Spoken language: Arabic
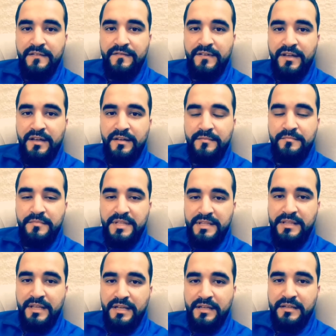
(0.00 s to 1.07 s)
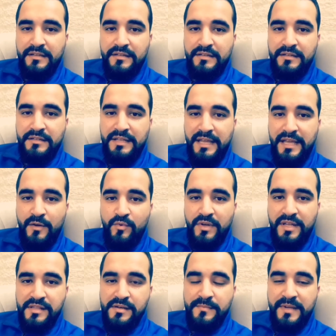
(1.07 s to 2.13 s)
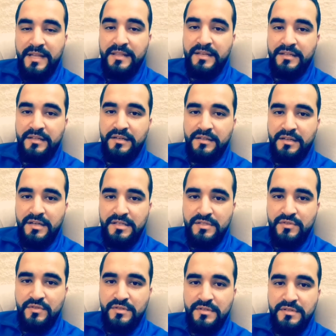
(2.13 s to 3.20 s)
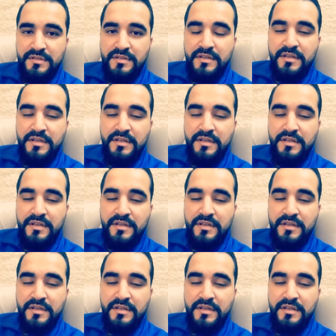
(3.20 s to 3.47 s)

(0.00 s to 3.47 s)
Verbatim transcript: فبدك تحاول قدر الامكان تختار تخصص